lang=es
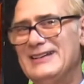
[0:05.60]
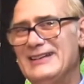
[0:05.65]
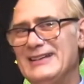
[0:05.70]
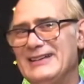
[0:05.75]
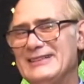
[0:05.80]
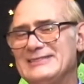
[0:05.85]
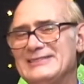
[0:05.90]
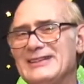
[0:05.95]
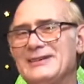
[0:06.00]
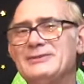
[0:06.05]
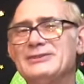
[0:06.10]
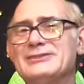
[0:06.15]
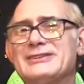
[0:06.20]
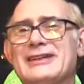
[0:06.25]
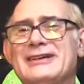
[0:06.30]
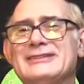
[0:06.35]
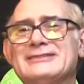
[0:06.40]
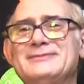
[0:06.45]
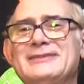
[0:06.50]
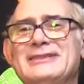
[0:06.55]
Estamos
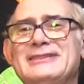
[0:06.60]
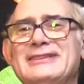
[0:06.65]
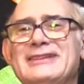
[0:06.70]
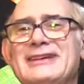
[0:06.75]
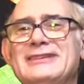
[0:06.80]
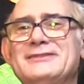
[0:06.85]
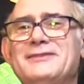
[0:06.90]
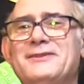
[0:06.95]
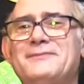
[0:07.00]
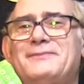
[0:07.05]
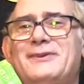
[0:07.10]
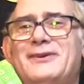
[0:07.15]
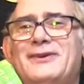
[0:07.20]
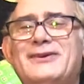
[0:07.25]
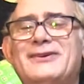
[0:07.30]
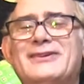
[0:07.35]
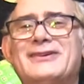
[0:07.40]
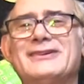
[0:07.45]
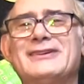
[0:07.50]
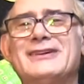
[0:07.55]
transmitiendo
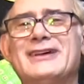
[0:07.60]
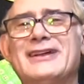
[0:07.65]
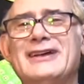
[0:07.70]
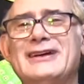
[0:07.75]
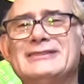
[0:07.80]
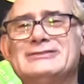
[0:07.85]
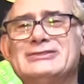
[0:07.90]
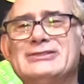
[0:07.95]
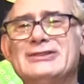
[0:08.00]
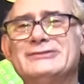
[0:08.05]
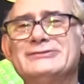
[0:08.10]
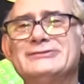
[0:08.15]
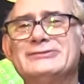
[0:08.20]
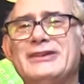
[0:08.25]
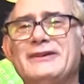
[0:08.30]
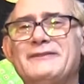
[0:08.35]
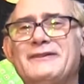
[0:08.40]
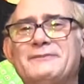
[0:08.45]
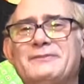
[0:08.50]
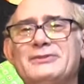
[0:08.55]
por Creación
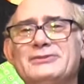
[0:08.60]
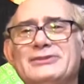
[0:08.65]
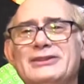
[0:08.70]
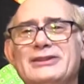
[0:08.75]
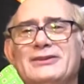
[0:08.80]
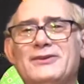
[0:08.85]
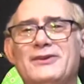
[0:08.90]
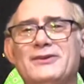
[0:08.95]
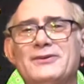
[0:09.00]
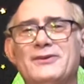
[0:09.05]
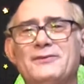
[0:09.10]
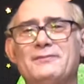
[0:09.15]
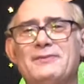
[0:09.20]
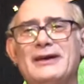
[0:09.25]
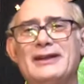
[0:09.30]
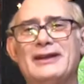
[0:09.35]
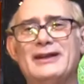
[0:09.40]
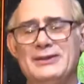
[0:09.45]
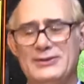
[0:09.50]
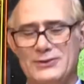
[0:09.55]
TV
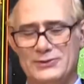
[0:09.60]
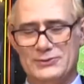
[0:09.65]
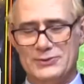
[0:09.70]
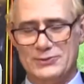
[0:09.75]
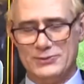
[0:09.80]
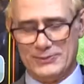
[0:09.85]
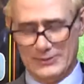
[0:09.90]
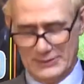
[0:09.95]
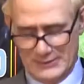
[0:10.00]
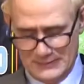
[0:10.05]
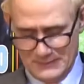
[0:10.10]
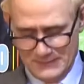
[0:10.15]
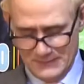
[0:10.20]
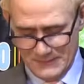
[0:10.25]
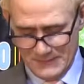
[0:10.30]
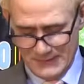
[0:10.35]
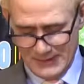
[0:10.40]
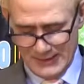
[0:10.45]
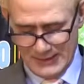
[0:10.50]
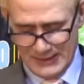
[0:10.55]
para YouTube,
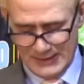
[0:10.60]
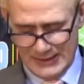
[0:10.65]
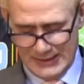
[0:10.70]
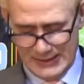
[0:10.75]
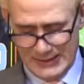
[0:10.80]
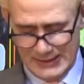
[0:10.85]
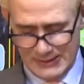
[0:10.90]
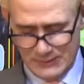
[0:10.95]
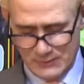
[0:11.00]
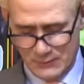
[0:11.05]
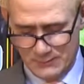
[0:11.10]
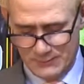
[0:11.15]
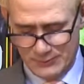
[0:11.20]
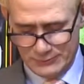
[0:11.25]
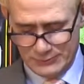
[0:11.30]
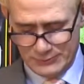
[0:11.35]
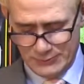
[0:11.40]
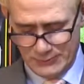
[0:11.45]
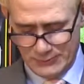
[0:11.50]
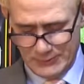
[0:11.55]

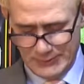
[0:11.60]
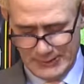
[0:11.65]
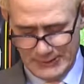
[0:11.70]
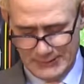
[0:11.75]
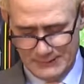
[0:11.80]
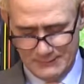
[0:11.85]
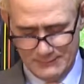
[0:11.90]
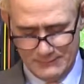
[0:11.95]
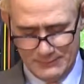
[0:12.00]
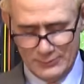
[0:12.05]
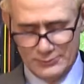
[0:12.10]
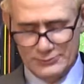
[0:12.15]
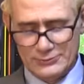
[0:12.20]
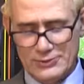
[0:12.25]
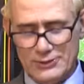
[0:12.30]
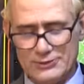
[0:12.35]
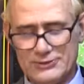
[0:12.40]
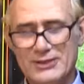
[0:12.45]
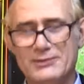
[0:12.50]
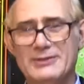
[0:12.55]
Acupuntura
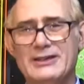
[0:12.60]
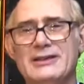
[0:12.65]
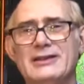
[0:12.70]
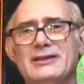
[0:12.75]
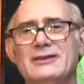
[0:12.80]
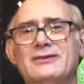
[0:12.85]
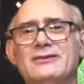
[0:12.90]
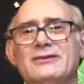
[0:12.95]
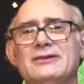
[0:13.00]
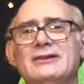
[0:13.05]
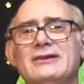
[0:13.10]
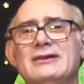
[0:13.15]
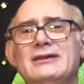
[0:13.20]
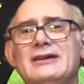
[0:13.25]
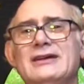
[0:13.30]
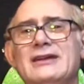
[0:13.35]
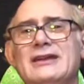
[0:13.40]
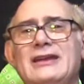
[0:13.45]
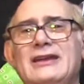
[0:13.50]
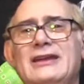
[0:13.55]
Severino.
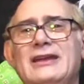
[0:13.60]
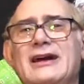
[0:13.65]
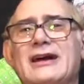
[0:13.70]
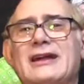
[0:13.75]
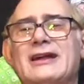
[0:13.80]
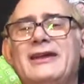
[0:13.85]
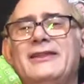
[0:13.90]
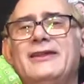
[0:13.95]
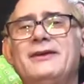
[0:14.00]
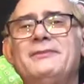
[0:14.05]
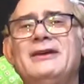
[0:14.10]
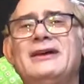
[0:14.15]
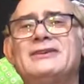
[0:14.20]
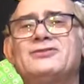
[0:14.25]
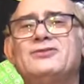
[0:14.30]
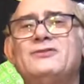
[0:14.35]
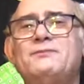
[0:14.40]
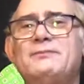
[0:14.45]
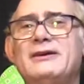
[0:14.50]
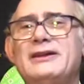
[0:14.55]
La Academia
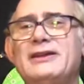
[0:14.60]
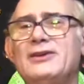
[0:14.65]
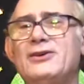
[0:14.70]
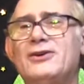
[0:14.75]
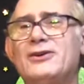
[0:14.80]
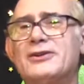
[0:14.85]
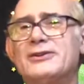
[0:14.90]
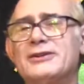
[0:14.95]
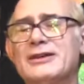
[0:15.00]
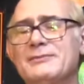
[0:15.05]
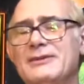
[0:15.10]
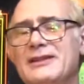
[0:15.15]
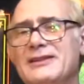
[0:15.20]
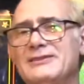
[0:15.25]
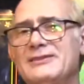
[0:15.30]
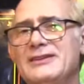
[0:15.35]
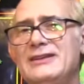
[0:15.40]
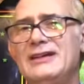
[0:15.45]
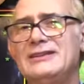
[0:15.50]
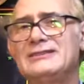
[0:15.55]
Superior de
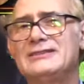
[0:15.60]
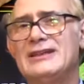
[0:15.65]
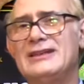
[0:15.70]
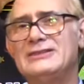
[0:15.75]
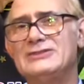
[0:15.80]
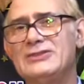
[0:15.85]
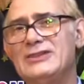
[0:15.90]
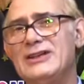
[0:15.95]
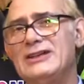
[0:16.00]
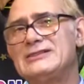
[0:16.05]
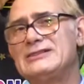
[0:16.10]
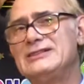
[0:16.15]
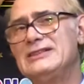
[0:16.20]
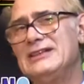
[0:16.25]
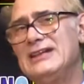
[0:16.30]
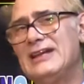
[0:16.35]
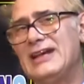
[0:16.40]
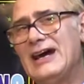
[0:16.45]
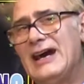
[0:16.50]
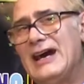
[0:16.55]
Medicina Tradicional
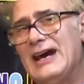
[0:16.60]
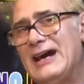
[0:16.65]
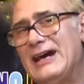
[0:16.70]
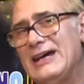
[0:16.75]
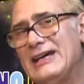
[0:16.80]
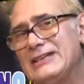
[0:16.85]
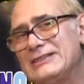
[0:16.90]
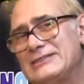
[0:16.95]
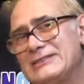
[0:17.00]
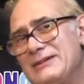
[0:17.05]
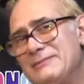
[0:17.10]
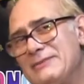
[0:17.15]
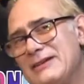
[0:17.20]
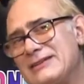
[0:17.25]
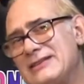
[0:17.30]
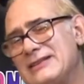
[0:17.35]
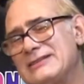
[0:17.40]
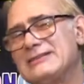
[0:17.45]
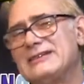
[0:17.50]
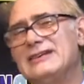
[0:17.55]
China,
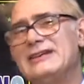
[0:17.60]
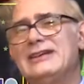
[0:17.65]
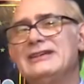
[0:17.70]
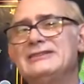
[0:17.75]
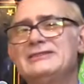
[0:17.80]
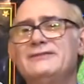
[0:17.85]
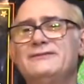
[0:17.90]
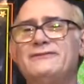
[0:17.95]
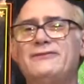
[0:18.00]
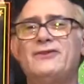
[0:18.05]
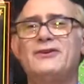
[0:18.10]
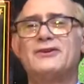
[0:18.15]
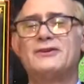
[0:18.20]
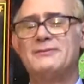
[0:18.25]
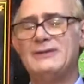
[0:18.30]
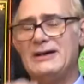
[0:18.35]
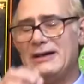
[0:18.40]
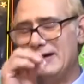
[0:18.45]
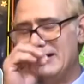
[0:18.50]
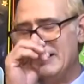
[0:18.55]
ASMTC, les
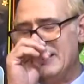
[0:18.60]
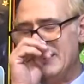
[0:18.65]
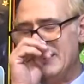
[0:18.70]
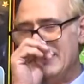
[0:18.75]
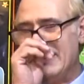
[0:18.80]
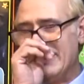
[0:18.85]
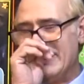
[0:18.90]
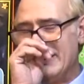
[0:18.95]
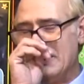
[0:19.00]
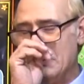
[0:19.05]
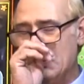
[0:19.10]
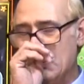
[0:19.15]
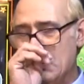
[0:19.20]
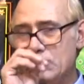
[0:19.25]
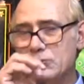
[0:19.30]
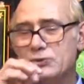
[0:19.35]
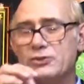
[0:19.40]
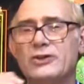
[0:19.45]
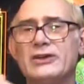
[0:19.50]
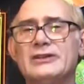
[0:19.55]
informa que los
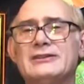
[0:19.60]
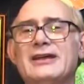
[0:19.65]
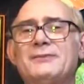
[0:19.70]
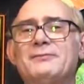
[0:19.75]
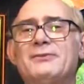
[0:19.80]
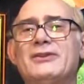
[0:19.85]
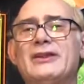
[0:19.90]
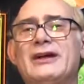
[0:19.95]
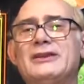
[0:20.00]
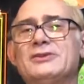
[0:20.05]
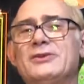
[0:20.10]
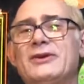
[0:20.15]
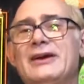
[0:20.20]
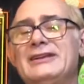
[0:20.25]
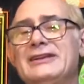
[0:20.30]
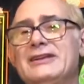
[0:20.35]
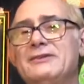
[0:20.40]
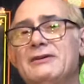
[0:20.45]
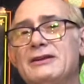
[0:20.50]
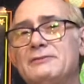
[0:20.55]
cursos que estamos dando
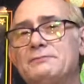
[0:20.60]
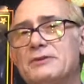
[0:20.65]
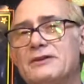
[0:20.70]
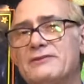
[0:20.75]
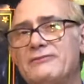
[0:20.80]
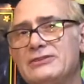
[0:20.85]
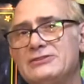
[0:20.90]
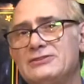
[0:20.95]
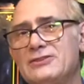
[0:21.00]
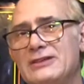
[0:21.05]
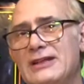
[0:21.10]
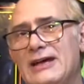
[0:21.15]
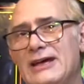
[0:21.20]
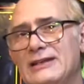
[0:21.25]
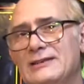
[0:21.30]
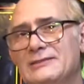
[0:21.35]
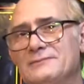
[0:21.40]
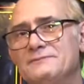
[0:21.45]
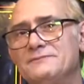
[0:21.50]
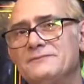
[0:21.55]
a nivel
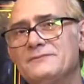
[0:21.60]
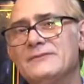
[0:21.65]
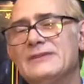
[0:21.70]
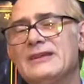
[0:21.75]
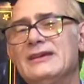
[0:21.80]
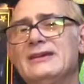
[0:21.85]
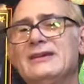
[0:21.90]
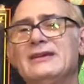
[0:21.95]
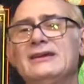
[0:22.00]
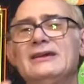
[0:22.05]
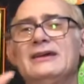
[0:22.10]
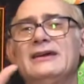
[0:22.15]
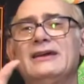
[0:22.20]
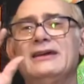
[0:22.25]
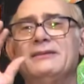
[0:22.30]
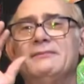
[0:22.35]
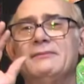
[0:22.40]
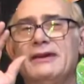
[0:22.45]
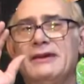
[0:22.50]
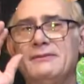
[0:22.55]
profesional.
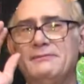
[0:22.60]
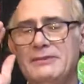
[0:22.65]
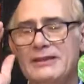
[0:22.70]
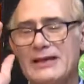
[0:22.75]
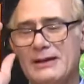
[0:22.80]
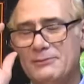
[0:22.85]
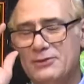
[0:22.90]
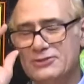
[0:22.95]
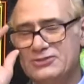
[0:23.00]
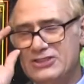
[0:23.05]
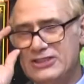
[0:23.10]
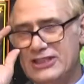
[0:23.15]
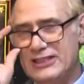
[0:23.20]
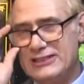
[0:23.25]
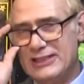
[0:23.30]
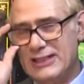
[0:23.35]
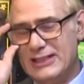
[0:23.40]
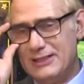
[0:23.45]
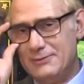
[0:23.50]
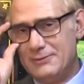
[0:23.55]
Enviamos
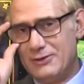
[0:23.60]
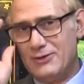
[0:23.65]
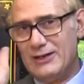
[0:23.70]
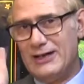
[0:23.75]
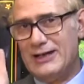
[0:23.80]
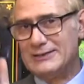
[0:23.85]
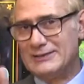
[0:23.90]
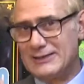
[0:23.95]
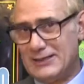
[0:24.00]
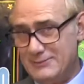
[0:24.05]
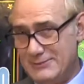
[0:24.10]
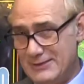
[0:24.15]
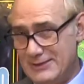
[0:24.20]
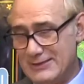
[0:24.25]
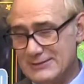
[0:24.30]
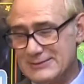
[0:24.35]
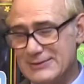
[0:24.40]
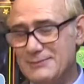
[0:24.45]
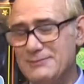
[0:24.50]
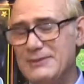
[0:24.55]
siete libros a través
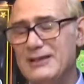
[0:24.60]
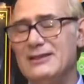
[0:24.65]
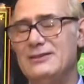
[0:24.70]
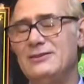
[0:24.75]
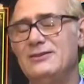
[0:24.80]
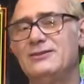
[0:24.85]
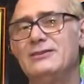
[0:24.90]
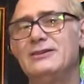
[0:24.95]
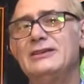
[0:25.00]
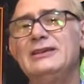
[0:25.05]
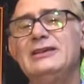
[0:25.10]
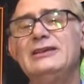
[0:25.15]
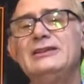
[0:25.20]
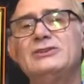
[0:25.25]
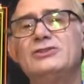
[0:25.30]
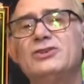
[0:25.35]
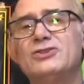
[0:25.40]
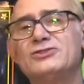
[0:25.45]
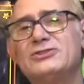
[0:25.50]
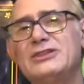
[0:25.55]
de este medio y
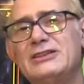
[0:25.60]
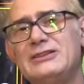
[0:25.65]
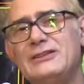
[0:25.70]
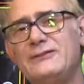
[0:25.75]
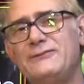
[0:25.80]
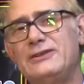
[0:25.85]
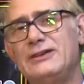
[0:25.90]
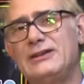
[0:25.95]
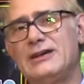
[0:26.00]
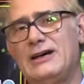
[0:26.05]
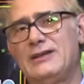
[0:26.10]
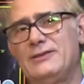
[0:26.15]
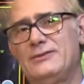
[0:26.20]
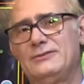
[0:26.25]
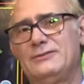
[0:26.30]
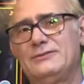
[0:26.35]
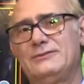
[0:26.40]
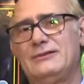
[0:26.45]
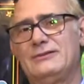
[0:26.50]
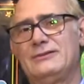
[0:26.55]
dos
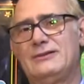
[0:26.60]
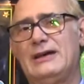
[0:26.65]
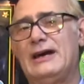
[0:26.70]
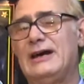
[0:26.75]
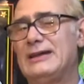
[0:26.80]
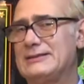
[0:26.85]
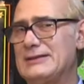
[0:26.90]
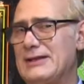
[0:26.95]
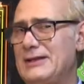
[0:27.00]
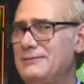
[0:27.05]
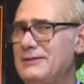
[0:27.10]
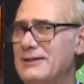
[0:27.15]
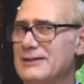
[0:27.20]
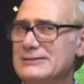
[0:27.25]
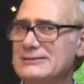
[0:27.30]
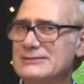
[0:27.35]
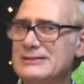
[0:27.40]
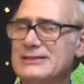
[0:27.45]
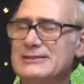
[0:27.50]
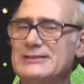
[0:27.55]
certificados a
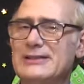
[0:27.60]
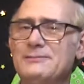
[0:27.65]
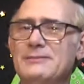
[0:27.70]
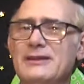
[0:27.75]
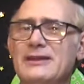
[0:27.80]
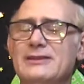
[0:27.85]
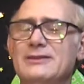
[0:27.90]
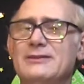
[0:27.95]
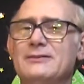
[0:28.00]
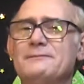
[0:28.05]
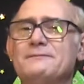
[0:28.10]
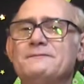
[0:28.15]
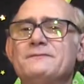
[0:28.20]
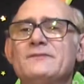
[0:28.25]
través de este medio.